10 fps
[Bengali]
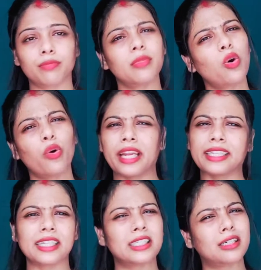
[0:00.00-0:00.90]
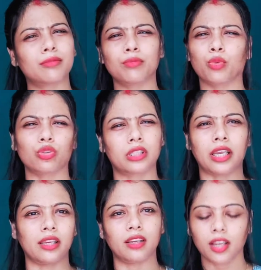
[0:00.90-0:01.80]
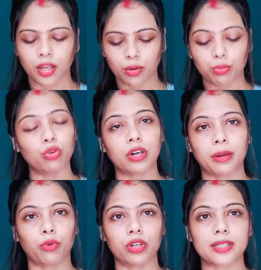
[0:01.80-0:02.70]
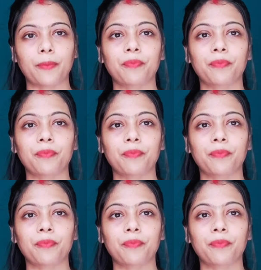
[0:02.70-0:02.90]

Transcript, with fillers: আর এইট হান্ড্রেড মধ্যেই পুরোটা পড়েছে